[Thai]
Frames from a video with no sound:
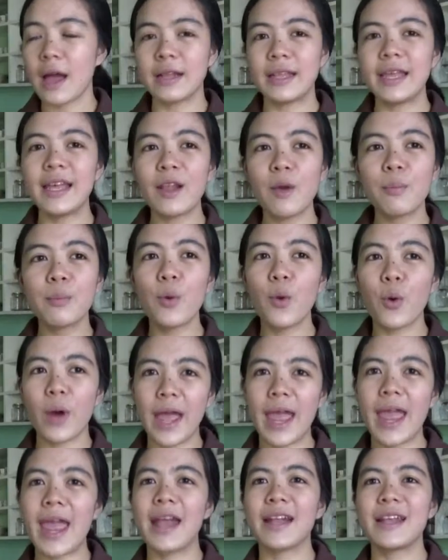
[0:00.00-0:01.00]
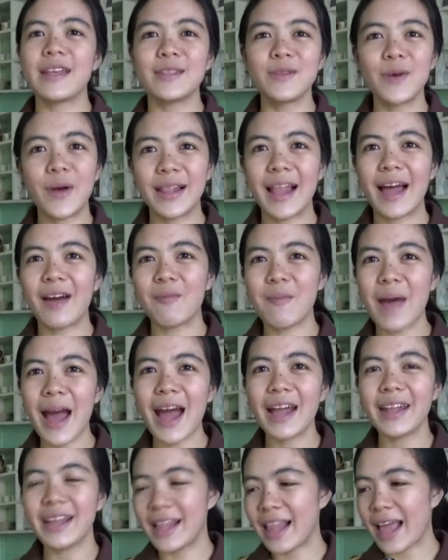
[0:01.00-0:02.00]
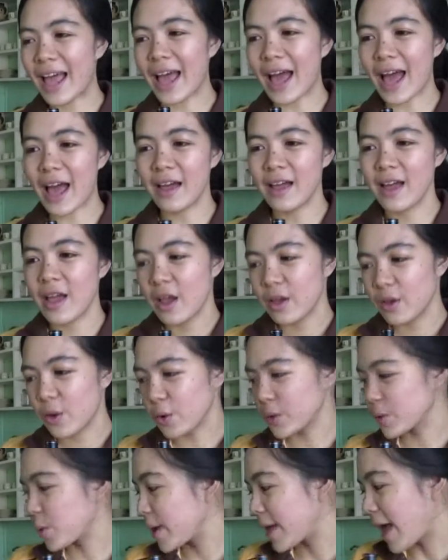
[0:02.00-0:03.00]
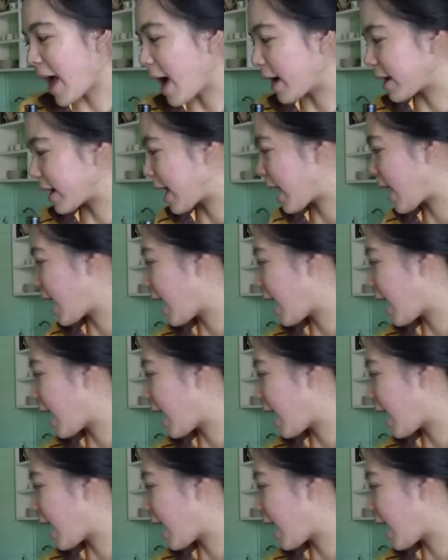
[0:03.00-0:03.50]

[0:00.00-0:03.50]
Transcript: ที่เราปลูกเองในสวนหลังบ้านนี่แหละค่ะ ยกตัวอย่างนะ